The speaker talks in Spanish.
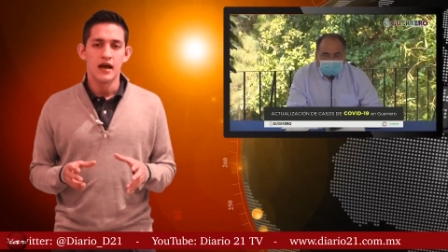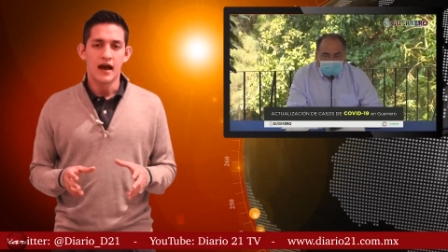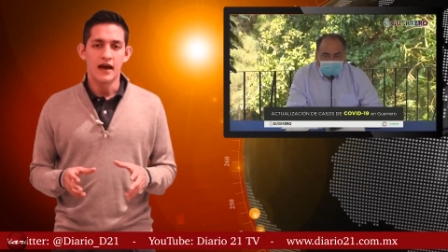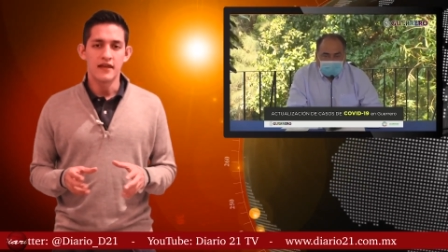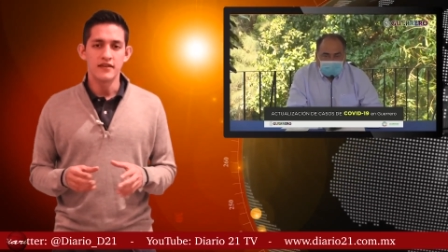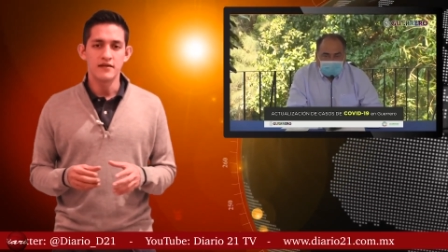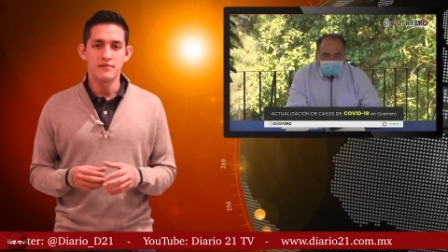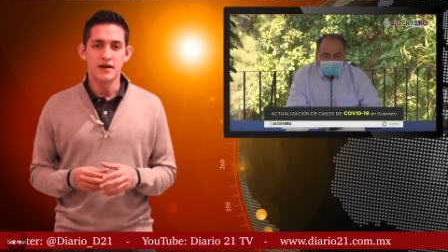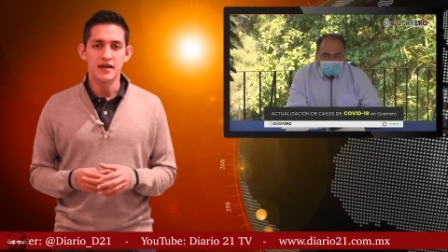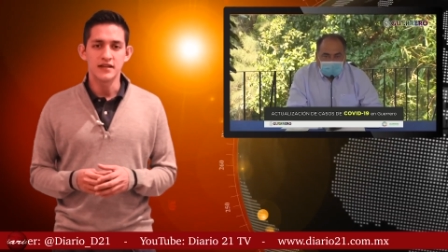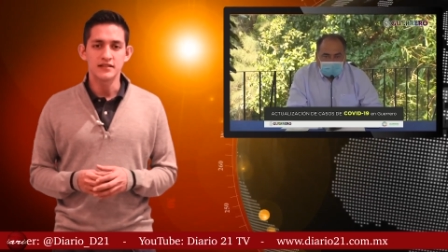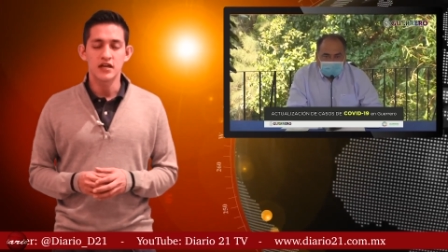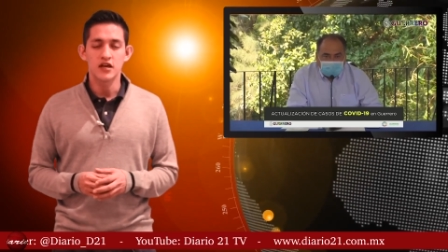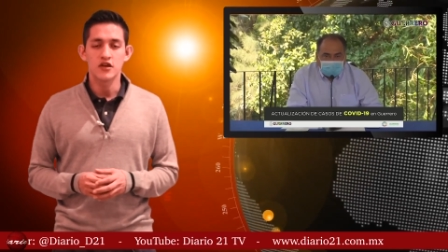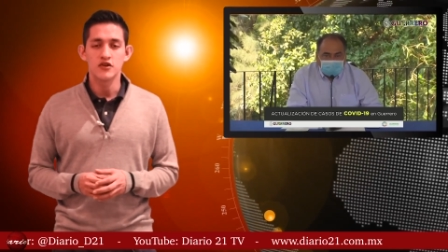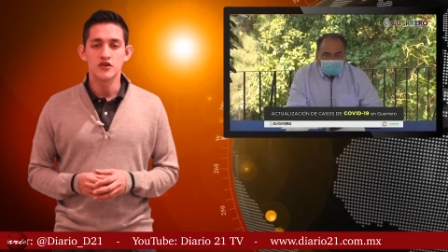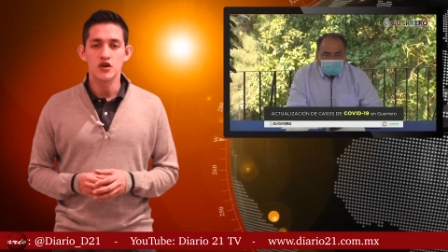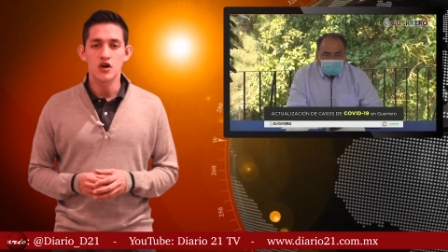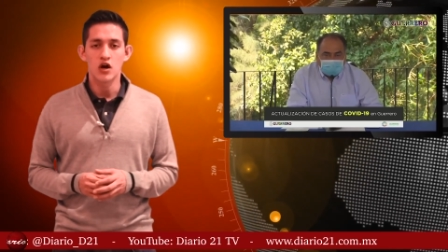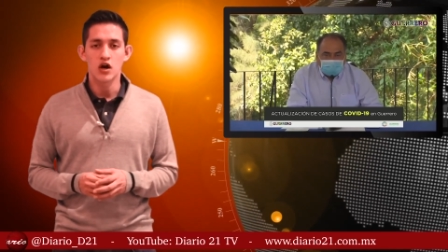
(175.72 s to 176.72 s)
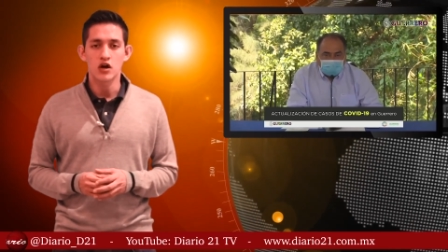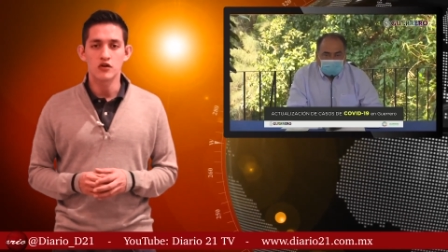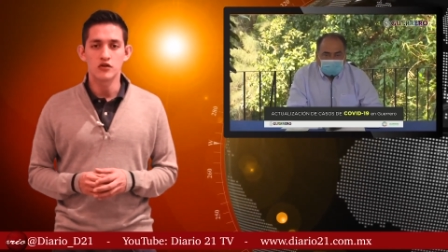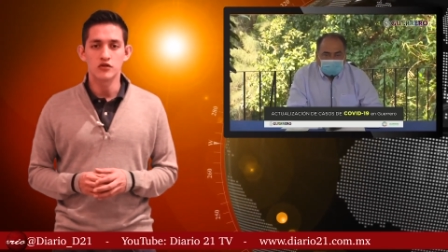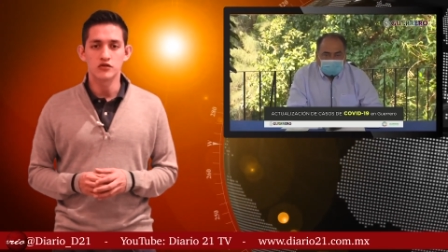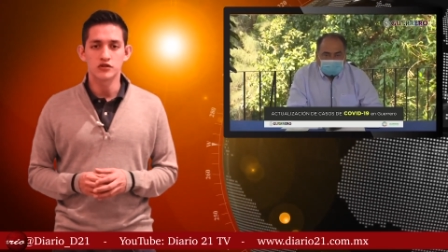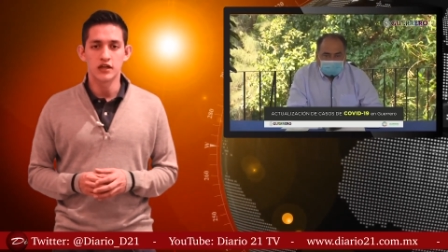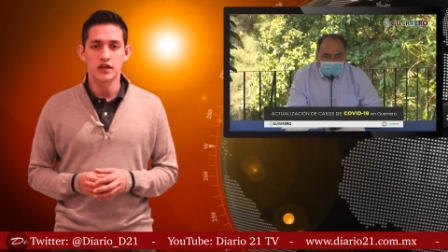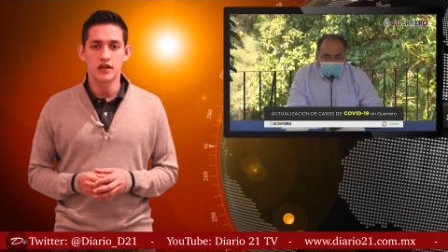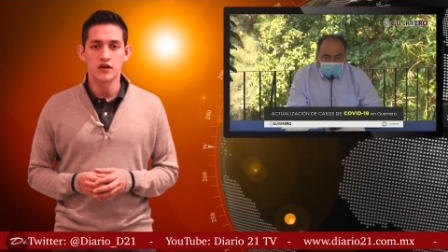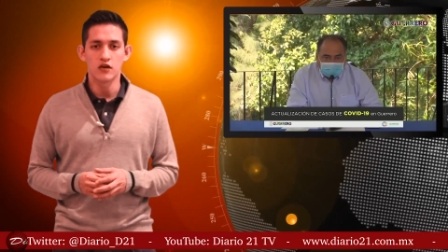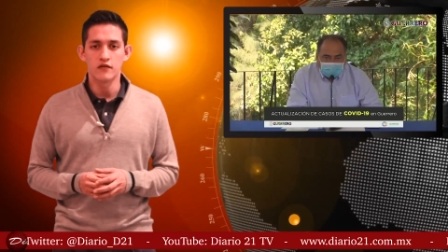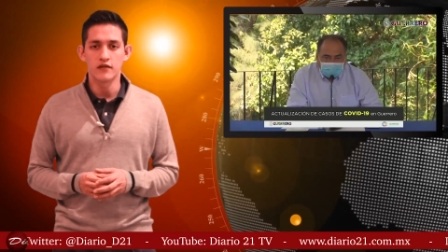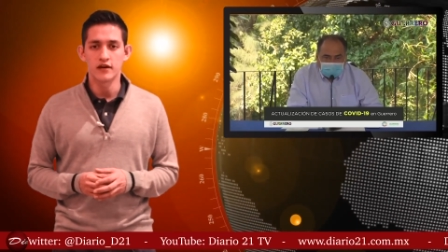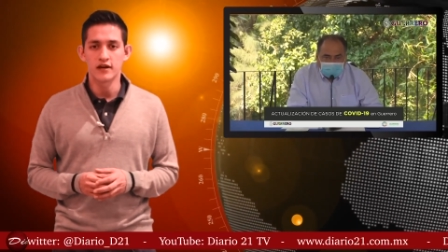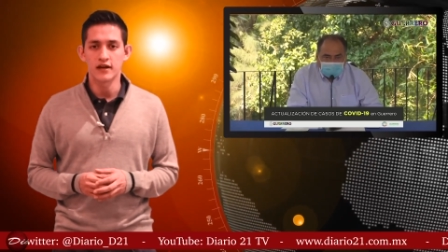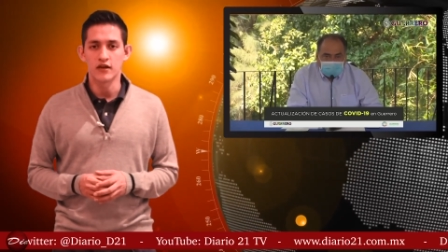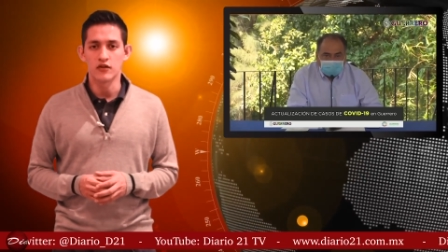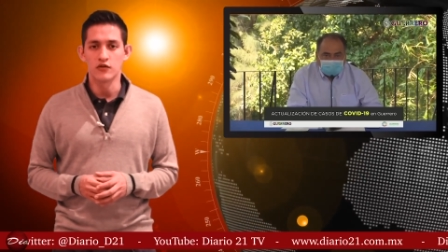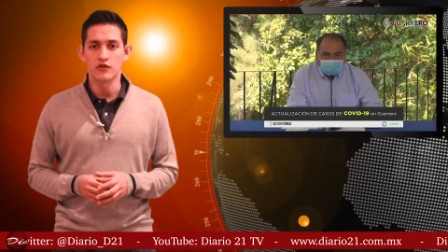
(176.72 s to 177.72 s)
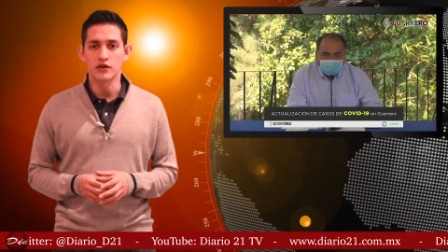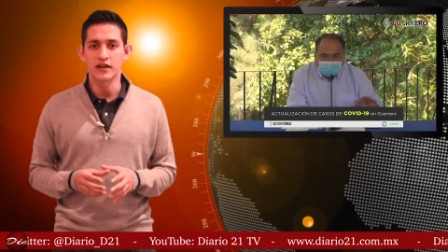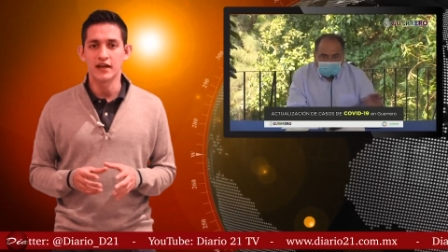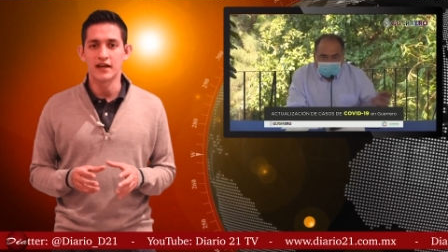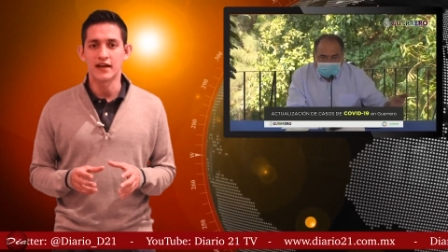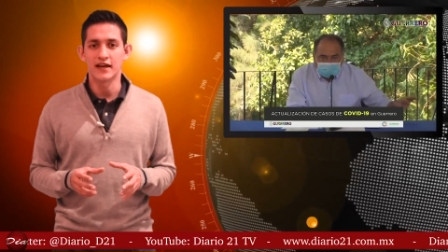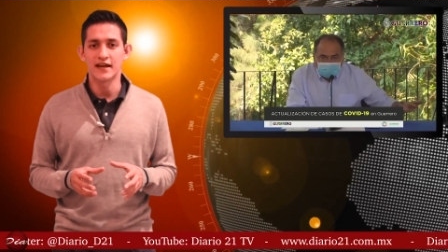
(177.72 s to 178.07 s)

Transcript: Además, dio a conocer el gobernador que